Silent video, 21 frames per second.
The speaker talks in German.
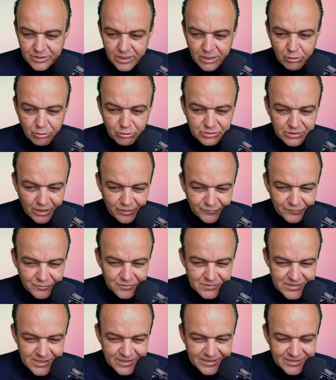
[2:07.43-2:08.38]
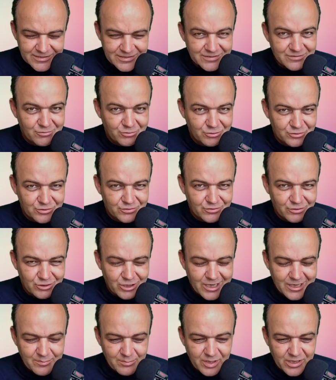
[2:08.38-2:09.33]
Auch dafür zeige ich Ihnen heute noch
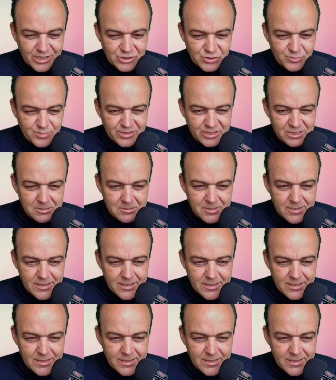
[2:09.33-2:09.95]
ein Beispiel.